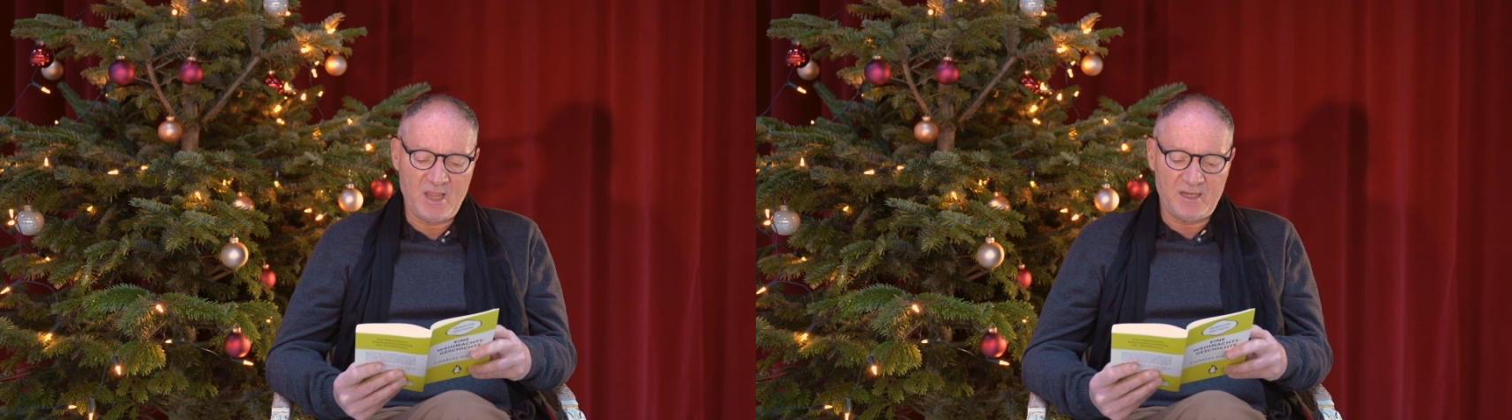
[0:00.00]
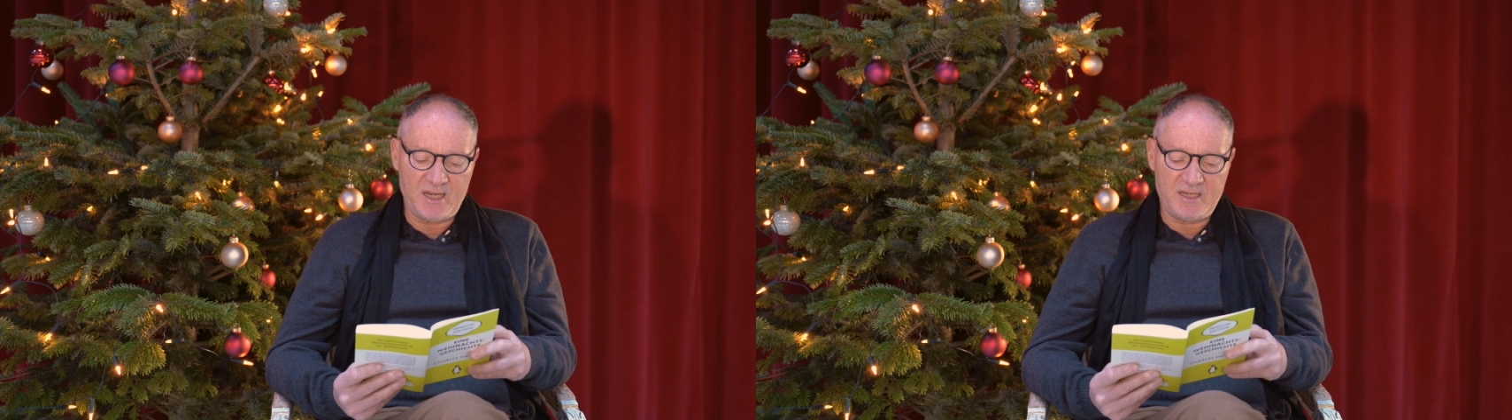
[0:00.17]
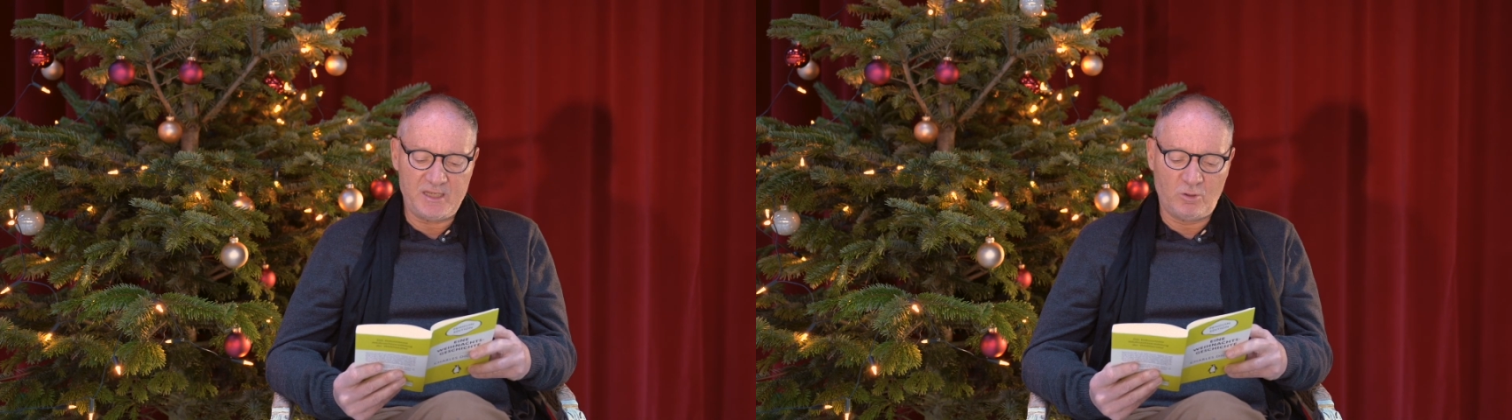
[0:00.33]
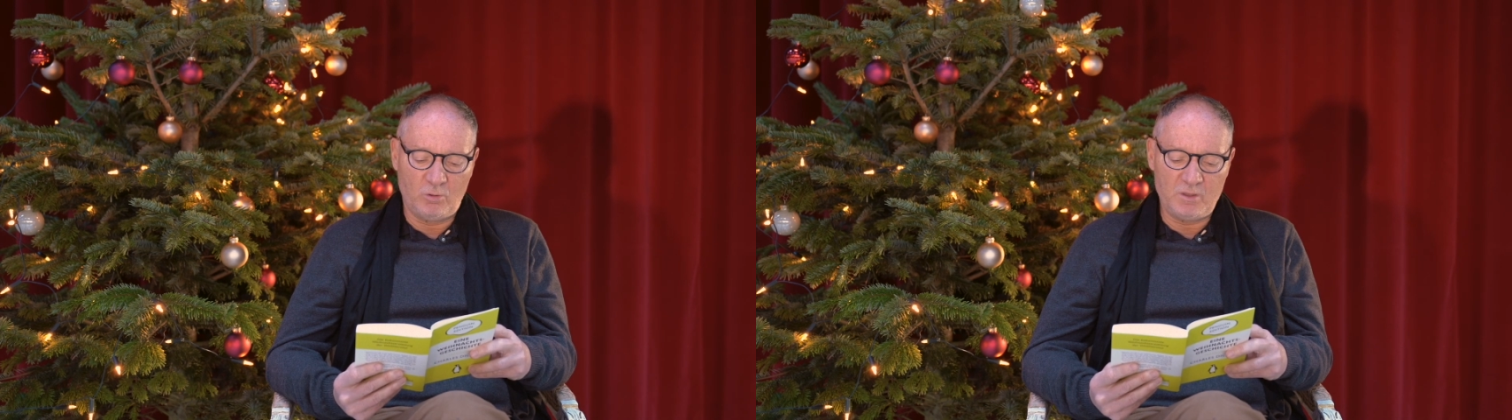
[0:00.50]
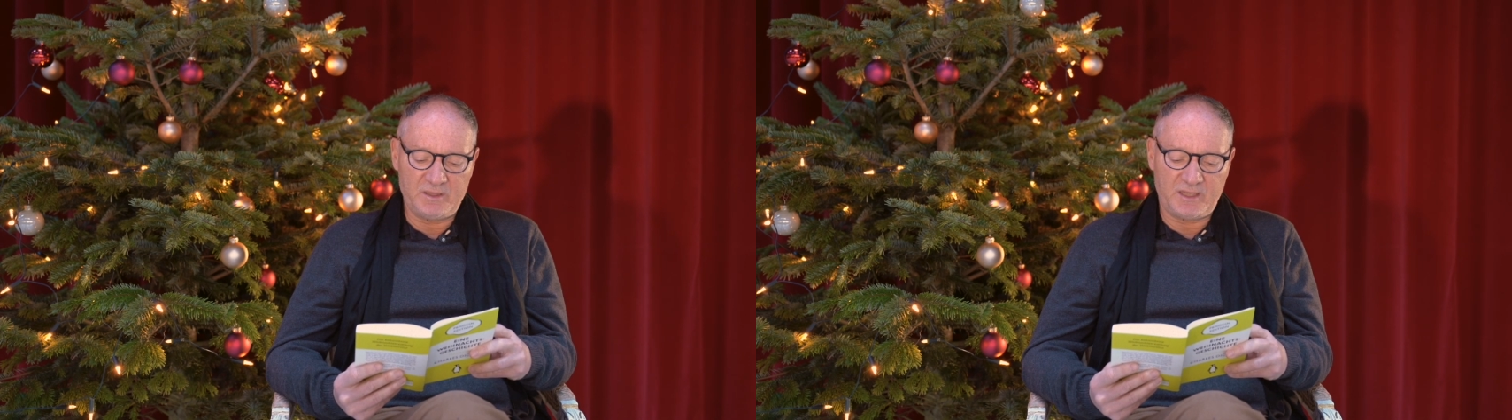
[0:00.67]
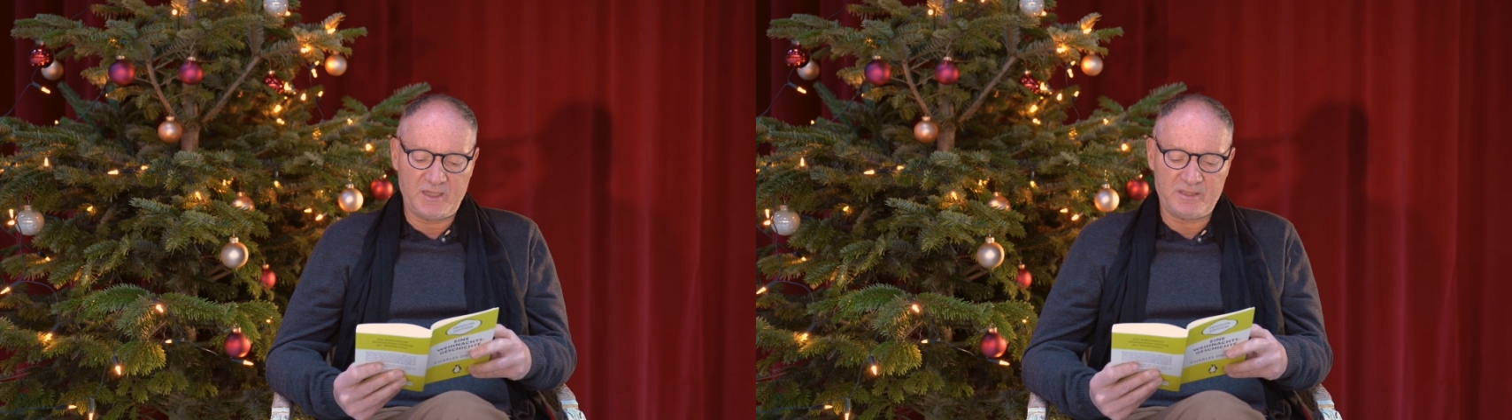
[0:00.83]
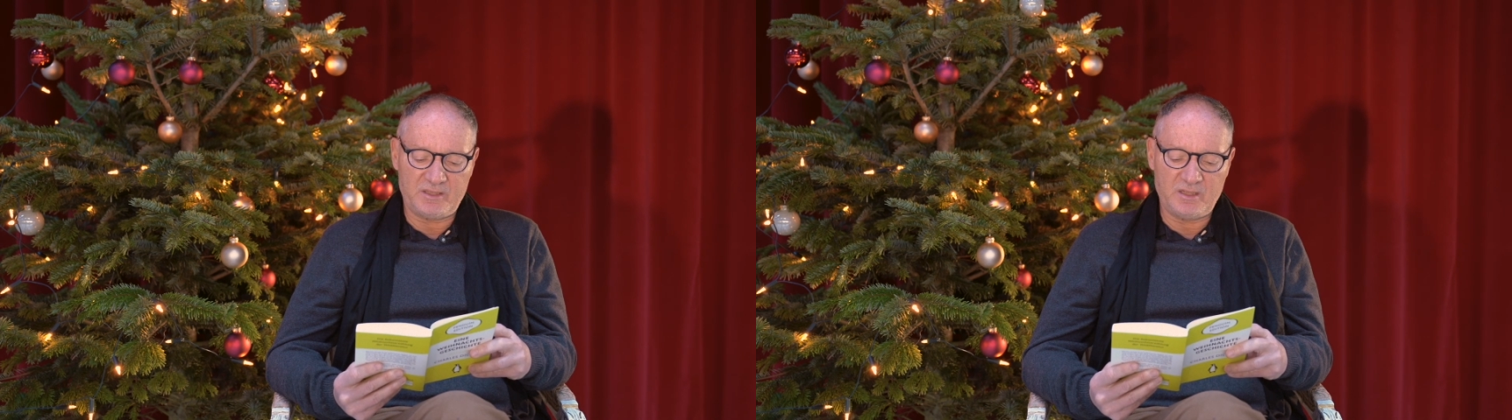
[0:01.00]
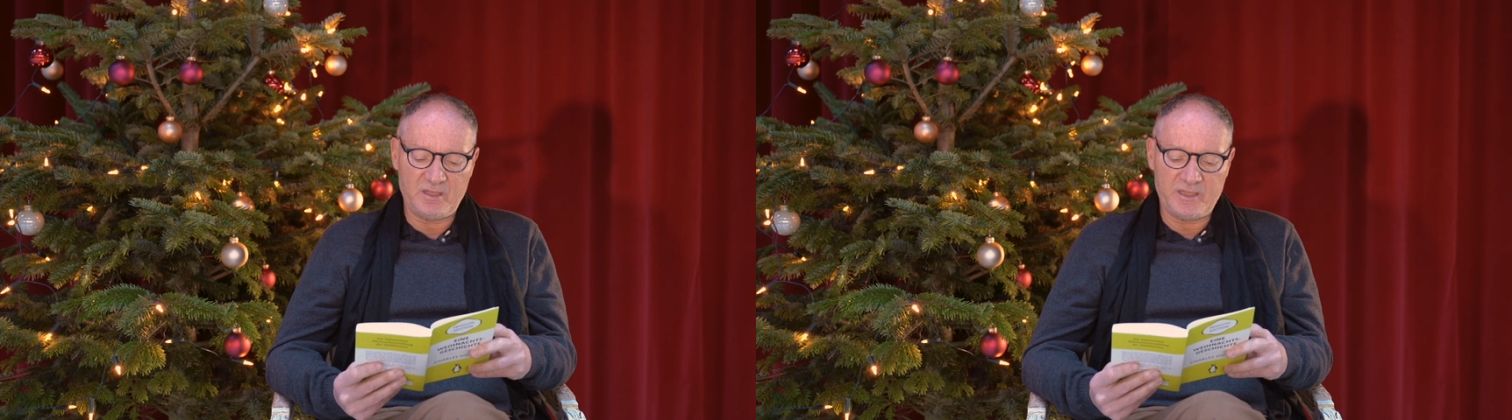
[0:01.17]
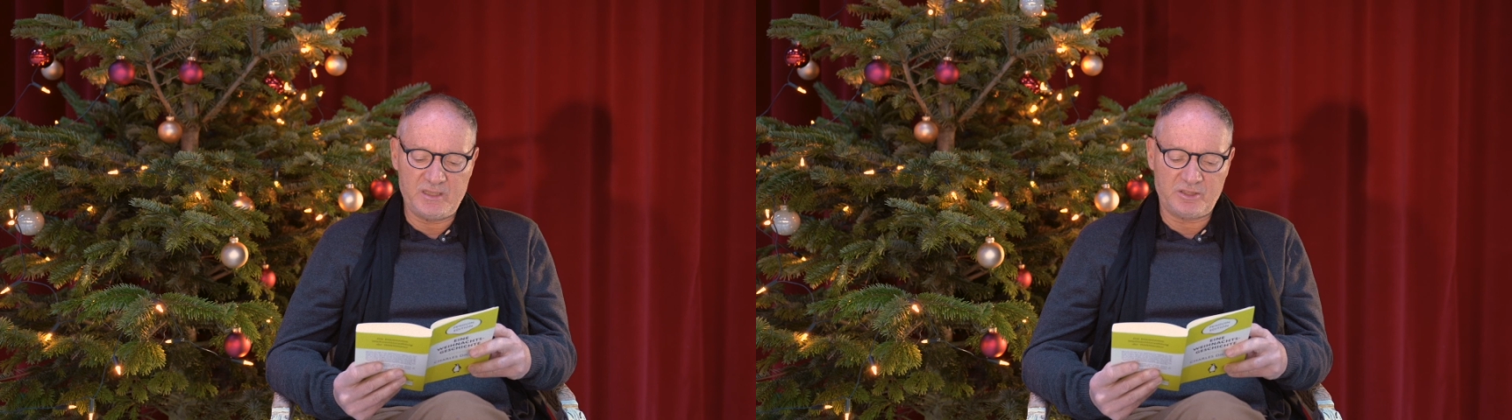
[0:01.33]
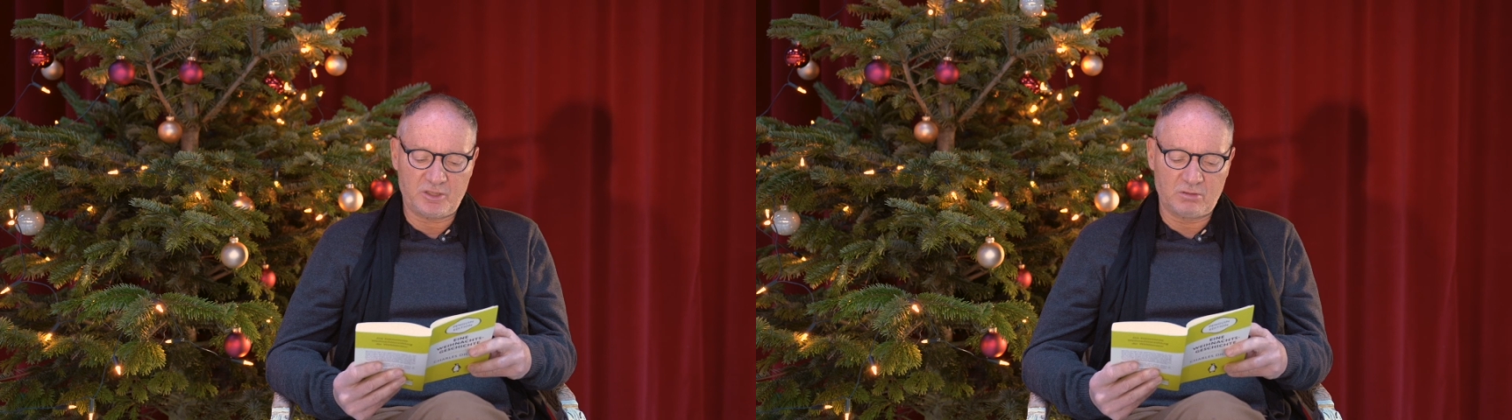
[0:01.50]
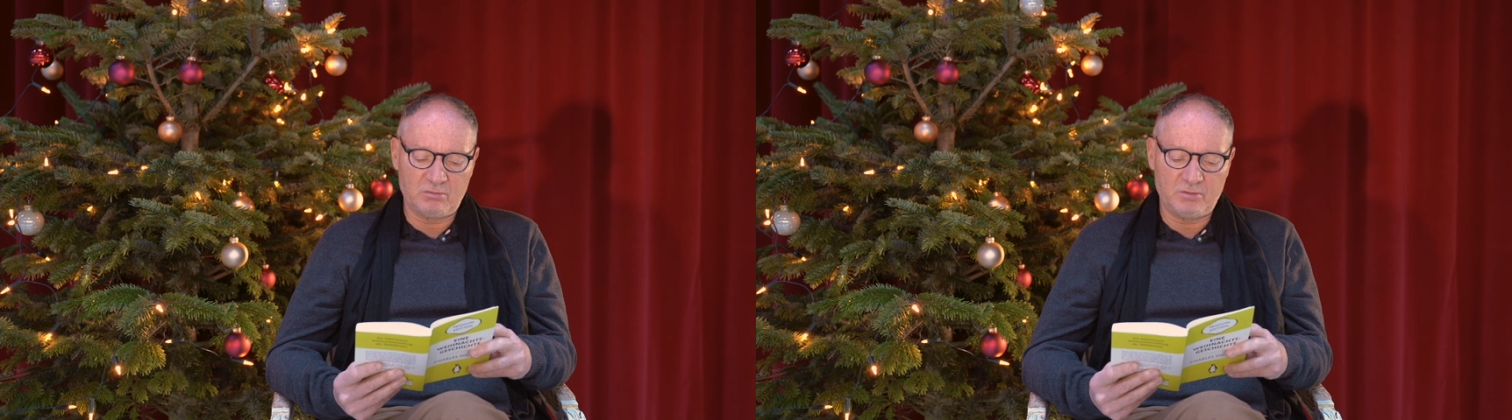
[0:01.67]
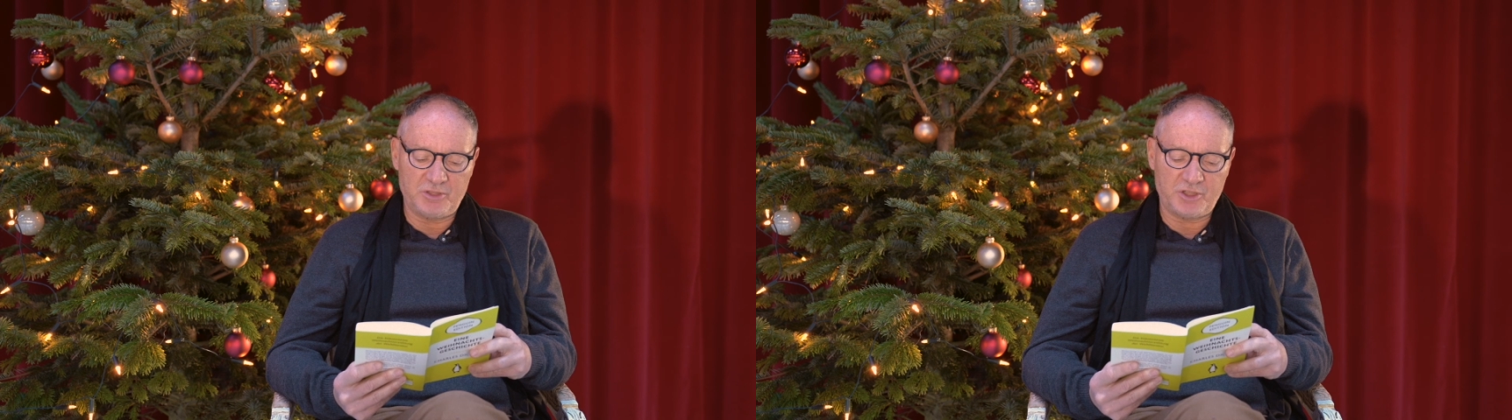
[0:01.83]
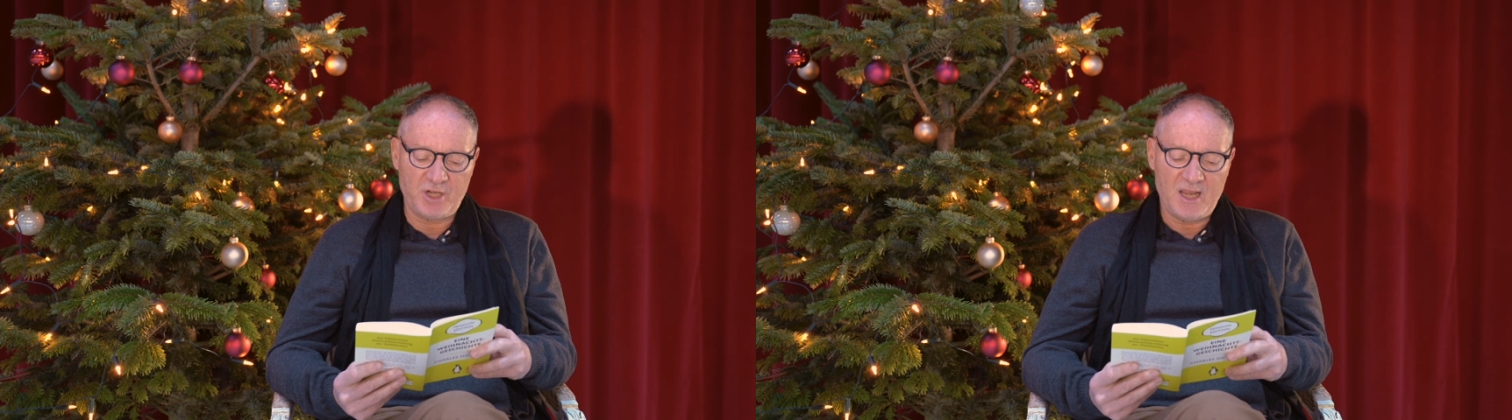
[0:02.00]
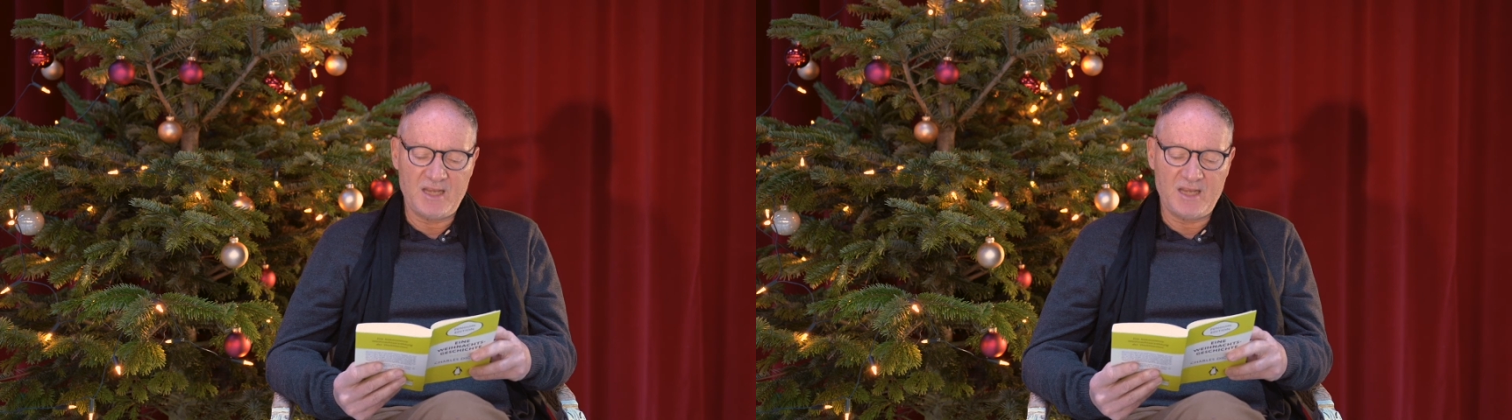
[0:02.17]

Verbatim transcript: denn die Kohlenkiste hielt Scrooge